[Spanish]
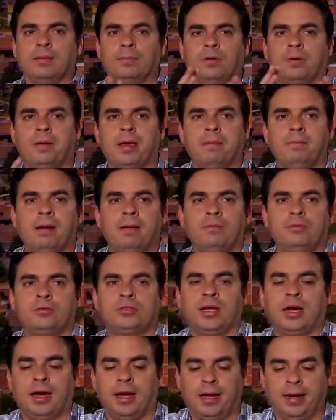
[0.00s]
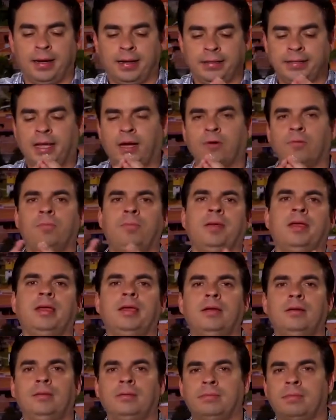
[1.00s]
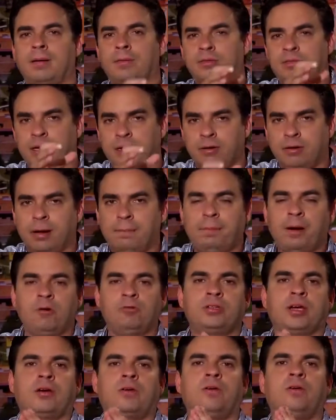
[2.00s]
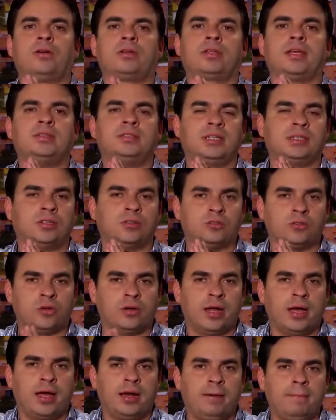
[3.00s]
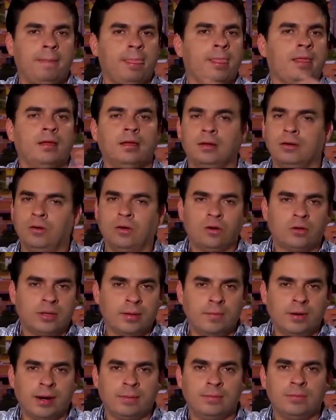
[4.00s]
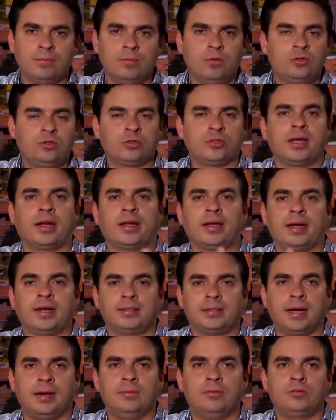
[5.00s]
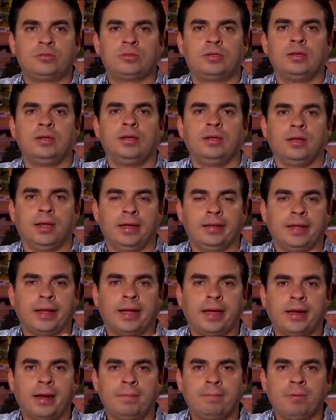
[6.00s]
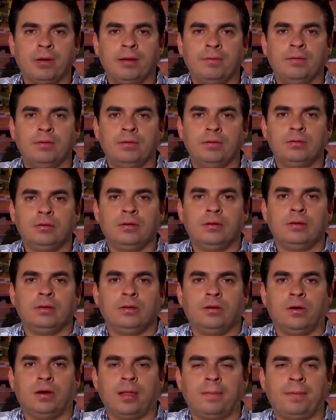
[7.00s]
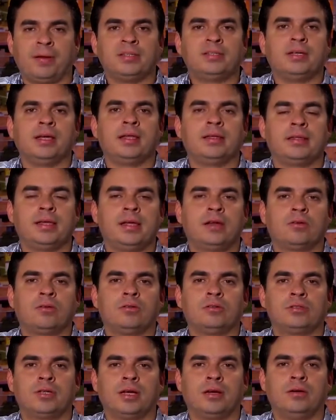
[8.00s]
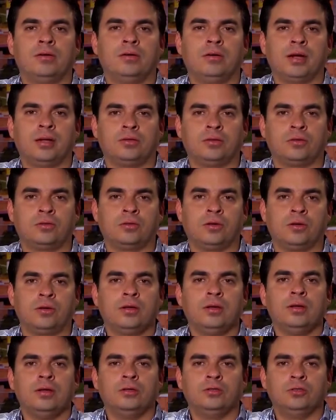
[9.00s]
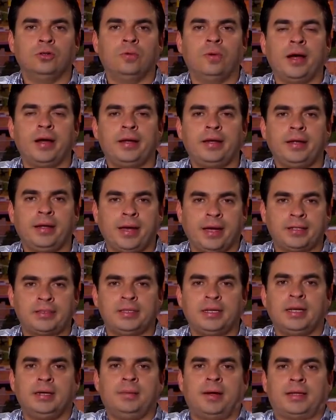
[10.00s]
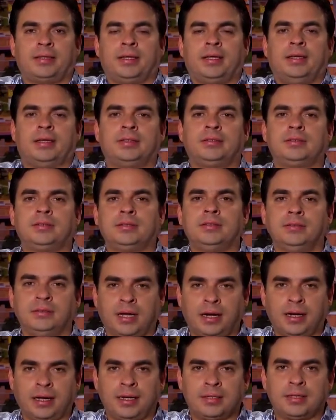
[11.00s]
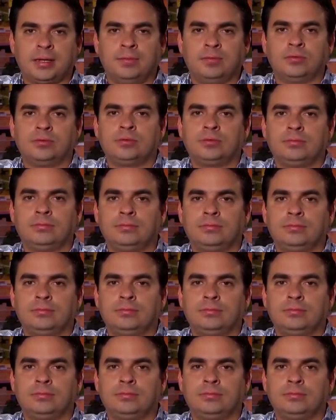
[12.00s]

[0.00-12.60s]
Muy bien, vamos a interrumpir, vamos a ir a una pausa corta institucional. No nos demoramos mucho, ya regresamos en De Cara al Pueblo con el presidente del Consejo, el doctor Giovanni García Martínez. Ya regresamos.